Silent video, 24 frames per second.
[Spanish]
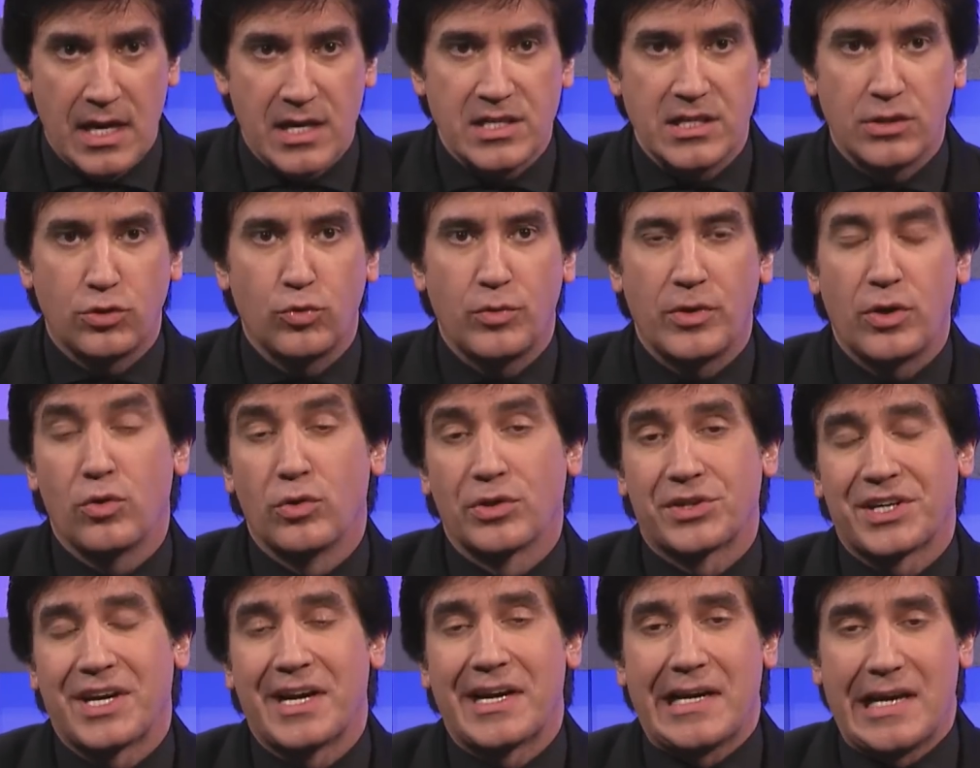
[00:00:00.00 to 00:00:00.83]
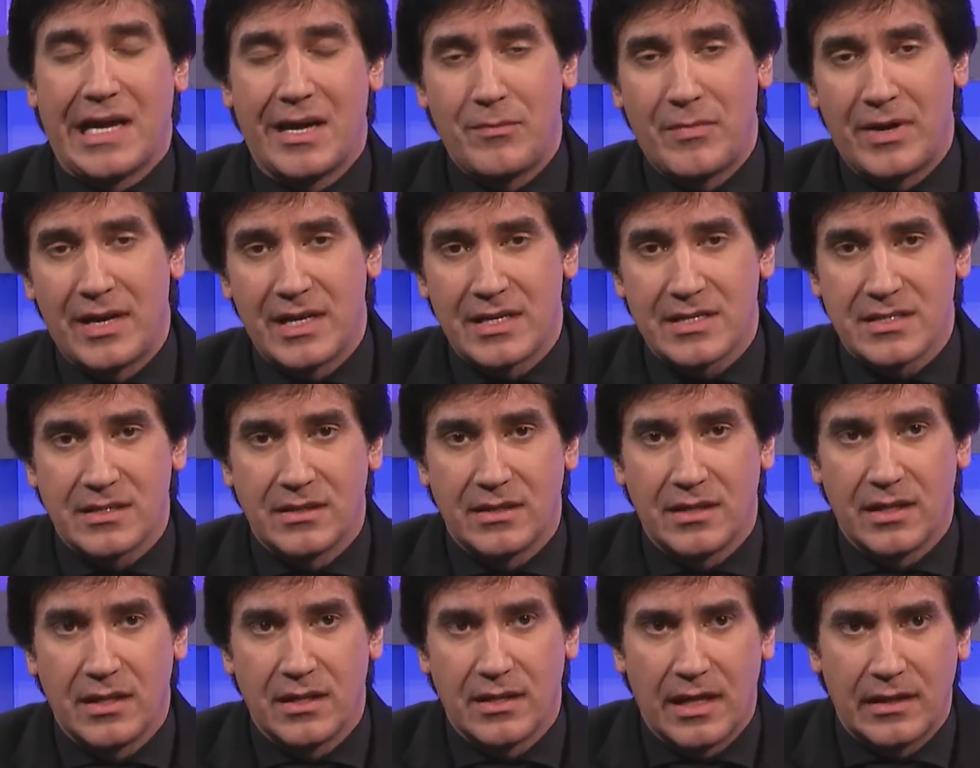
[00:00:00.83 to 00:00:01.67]
y allí tuvieron nuestras
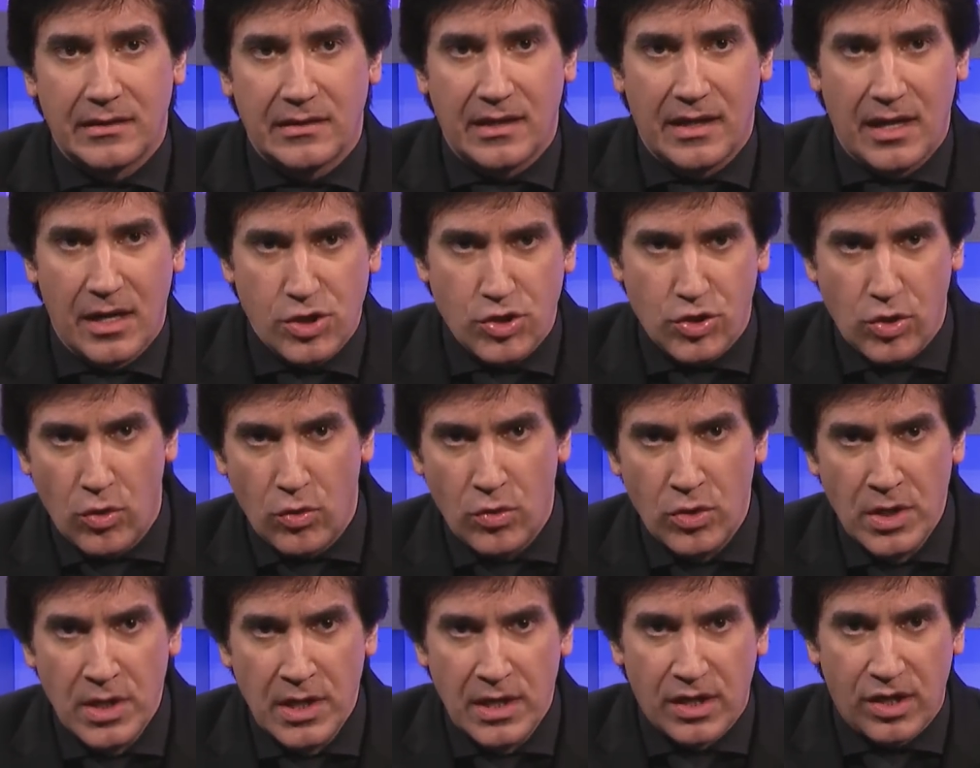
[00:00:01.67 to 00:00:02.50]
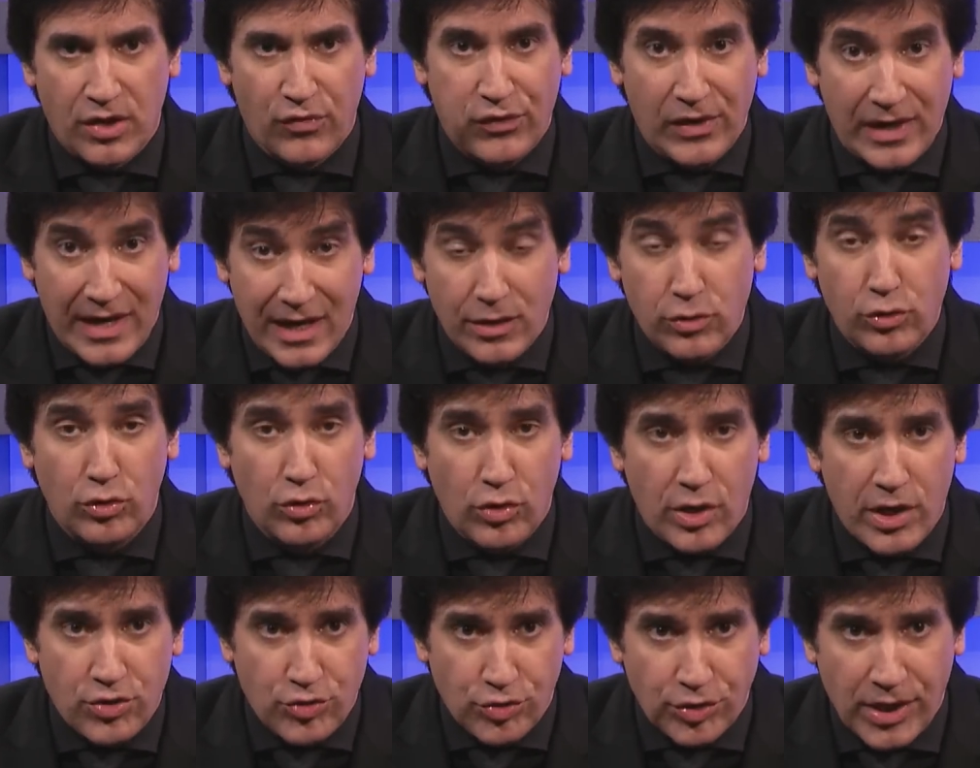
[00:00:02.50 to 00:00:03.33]
cámaras de Dante Night Show reflejando
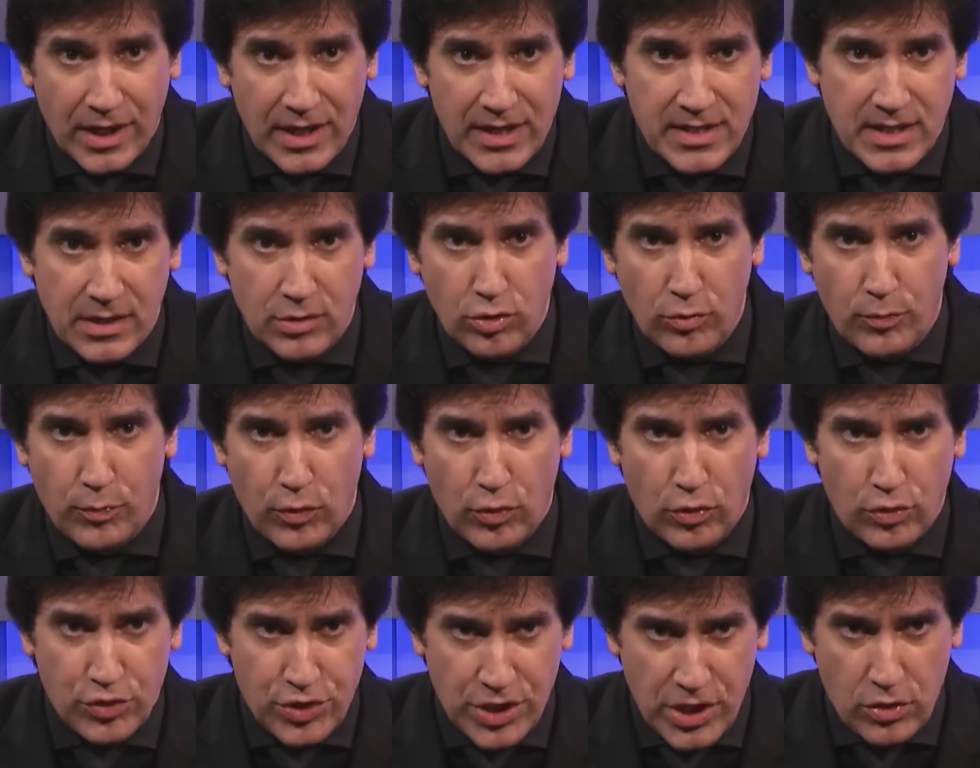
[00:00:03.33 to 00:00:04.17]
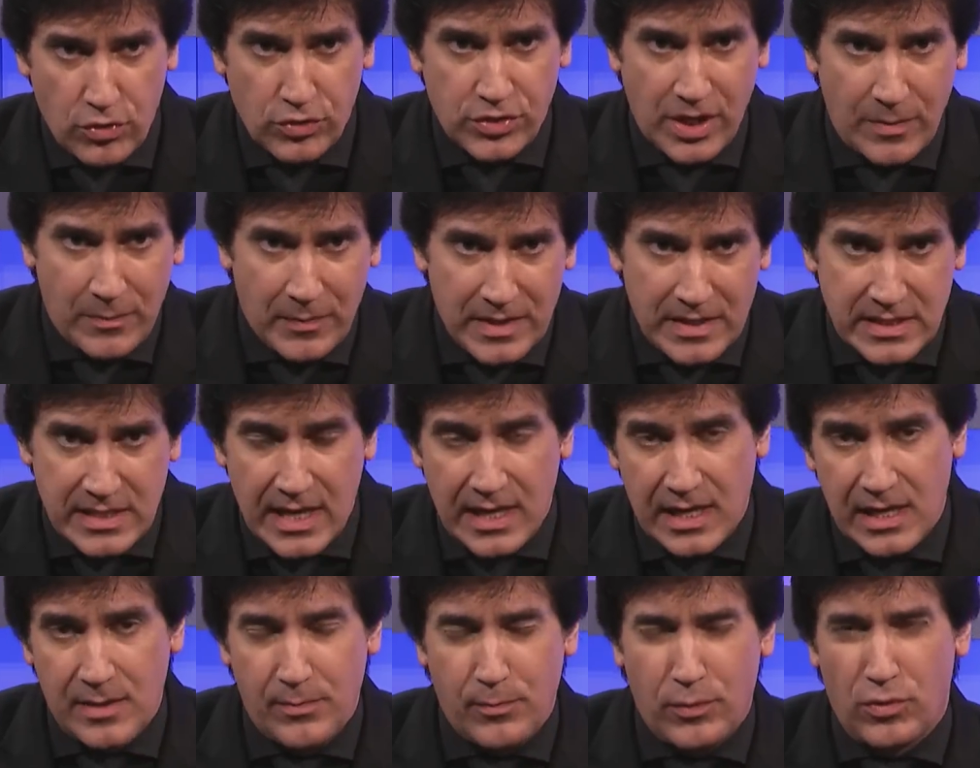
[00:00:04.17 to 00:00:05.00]
lo que ellos están haciendo por los chicos
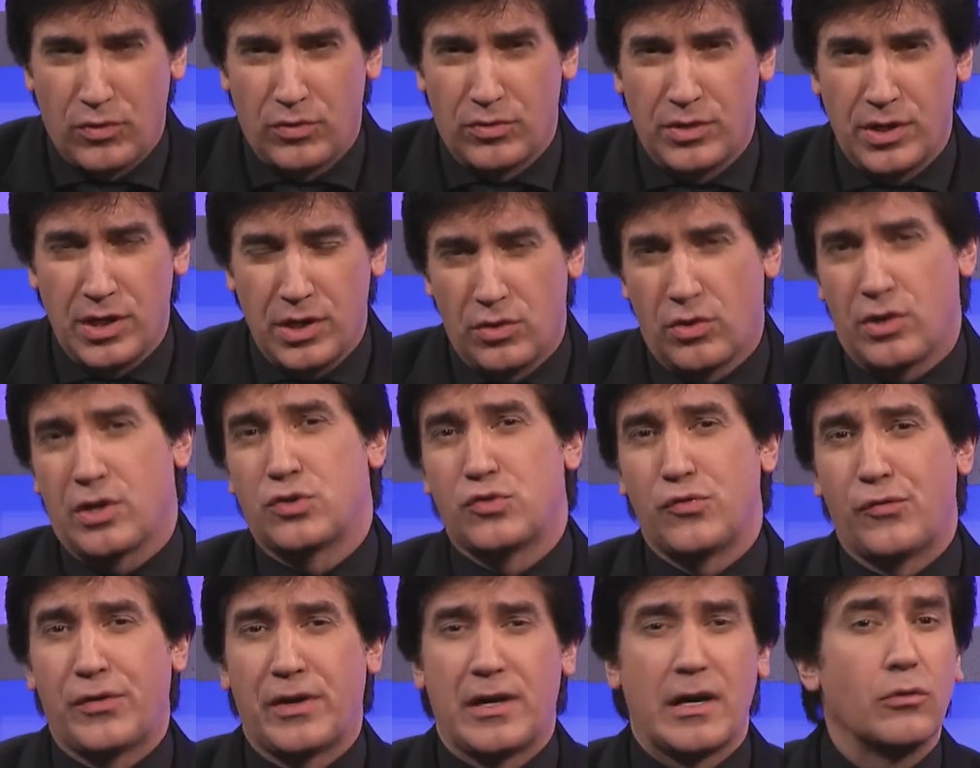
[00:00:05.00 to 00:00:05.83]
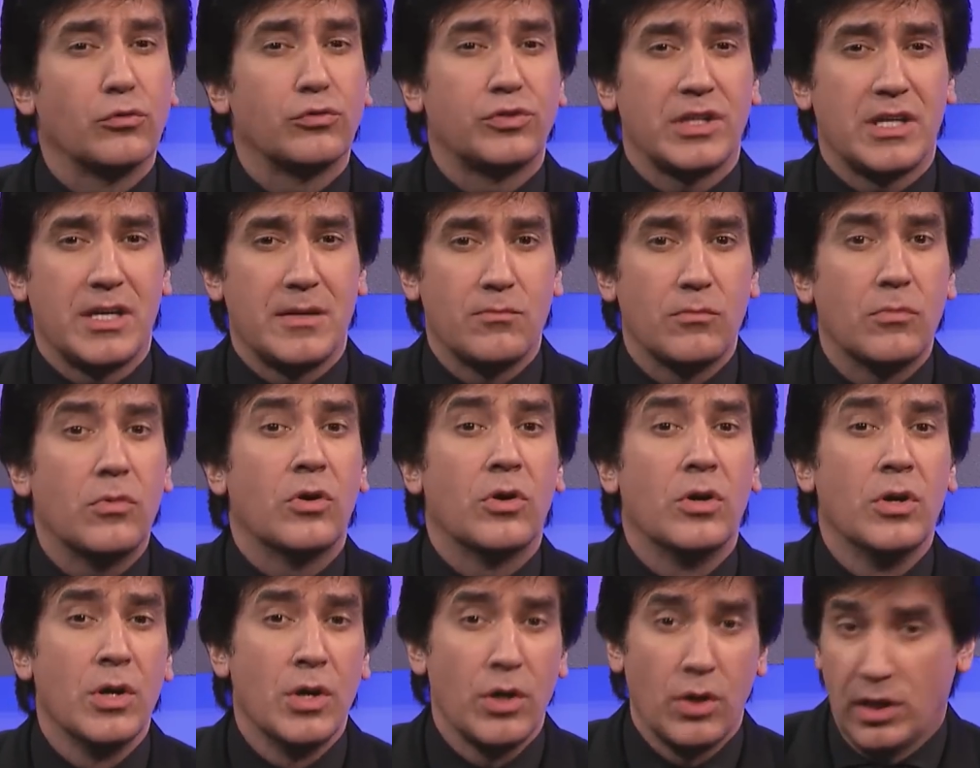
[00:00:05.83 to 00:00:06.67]
especiales, por los niños que sufren
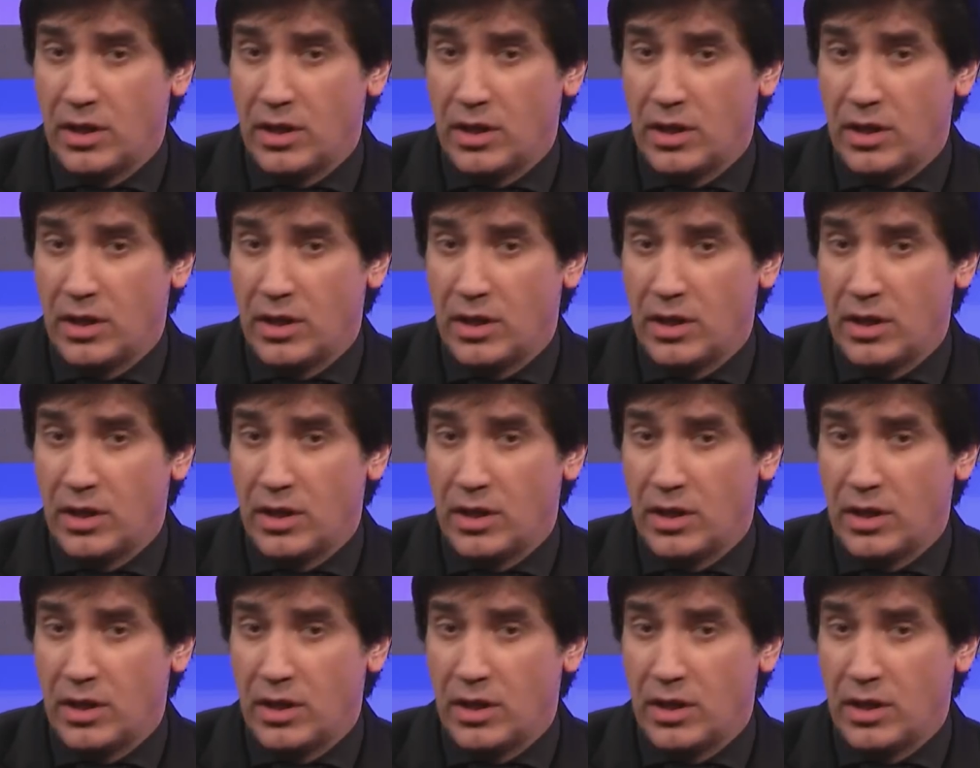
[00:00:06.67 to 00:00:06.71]
autismo,